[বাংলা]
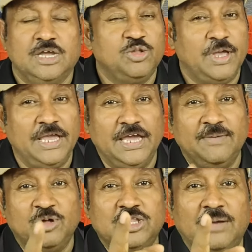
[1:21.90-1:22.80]
কিন্তু এর
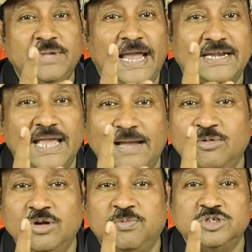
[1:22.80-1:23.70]
মধ্যে আমি একটা
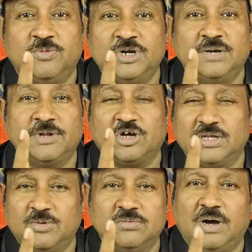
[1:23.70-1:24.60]
এমন পুজো মণ্ডপের
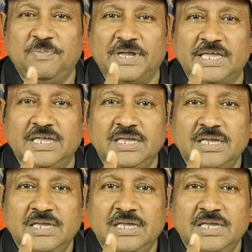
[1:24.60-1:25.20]
কথা বলবো আপনাকে